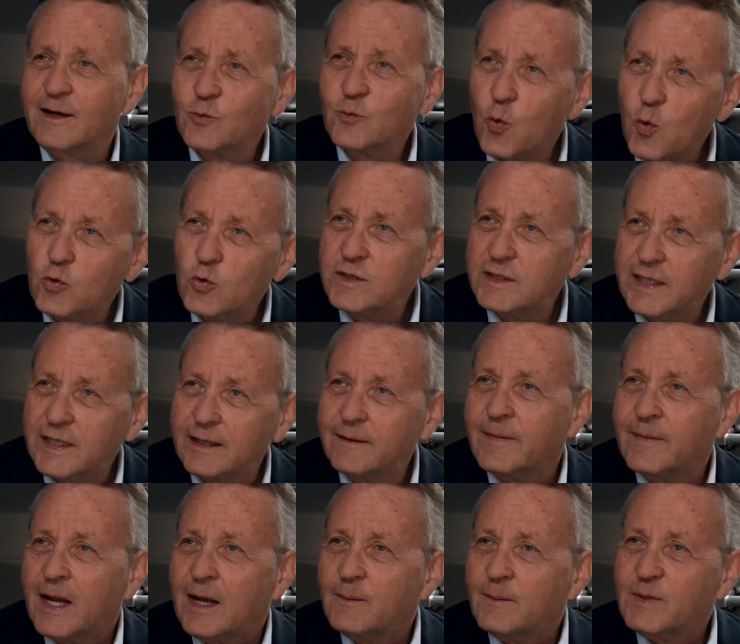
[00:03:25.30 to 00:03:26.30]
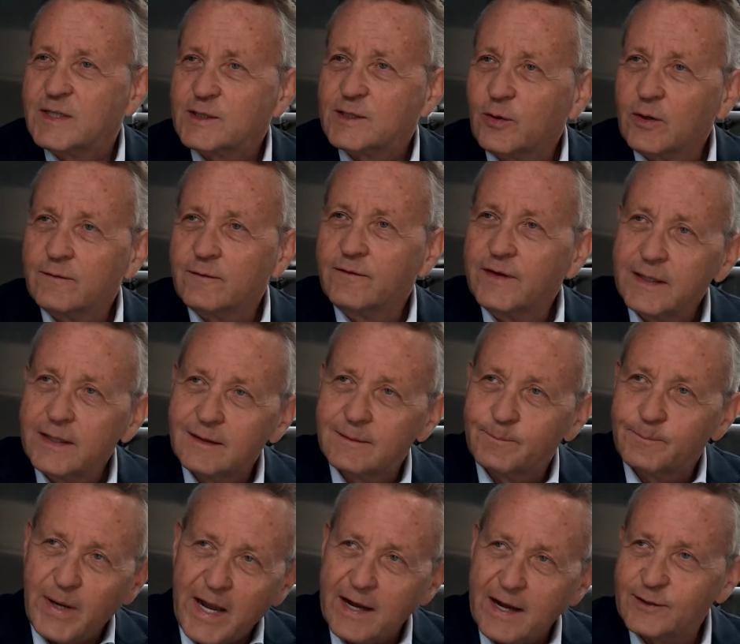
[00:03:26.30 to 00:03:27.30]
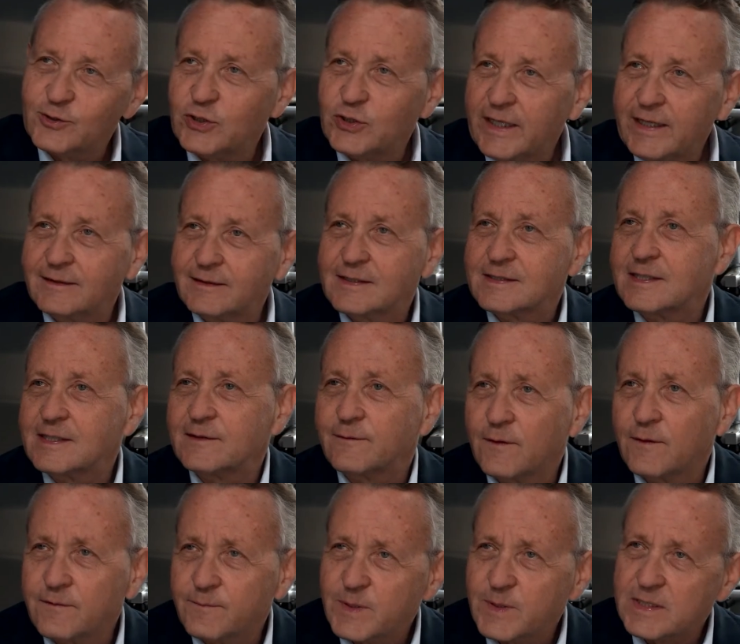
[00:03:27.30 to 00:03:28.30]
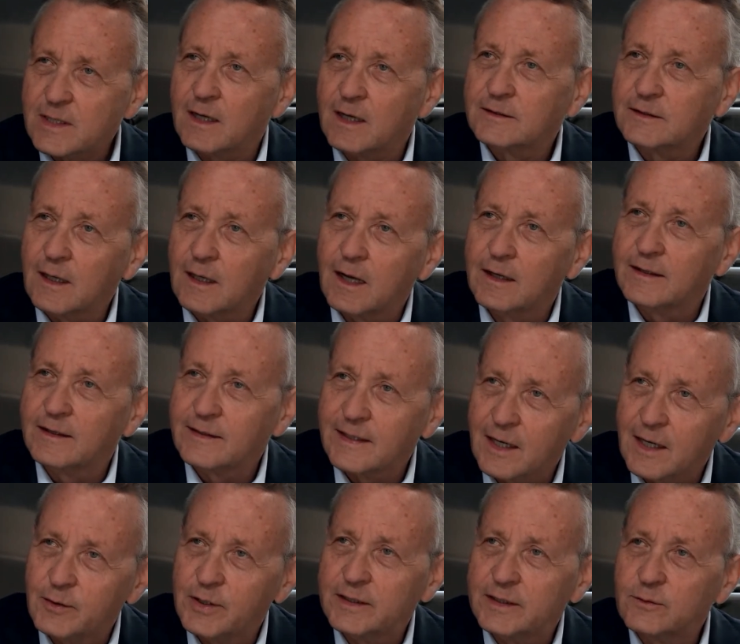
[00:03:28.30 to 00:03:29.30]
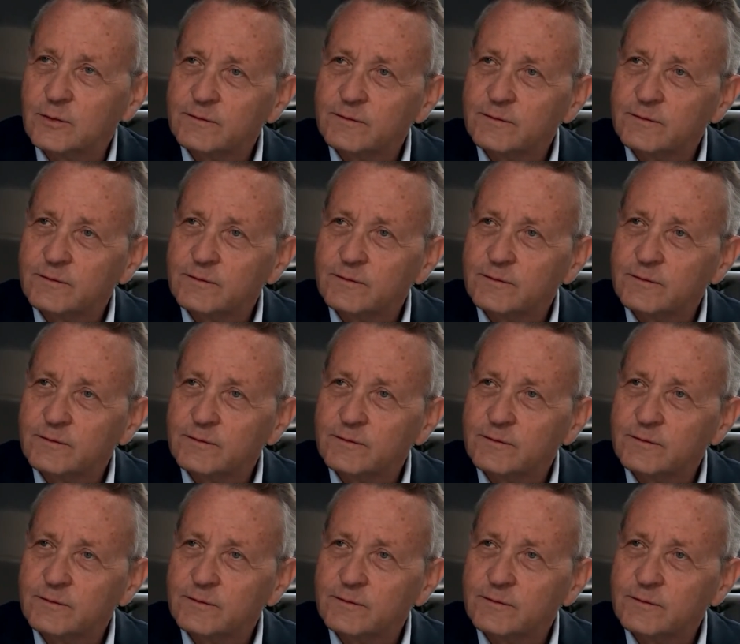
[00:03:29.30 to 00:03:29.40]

ja ein Unding, bis so ein Windpark steht, dass das fünf bis acht Jahre dauert.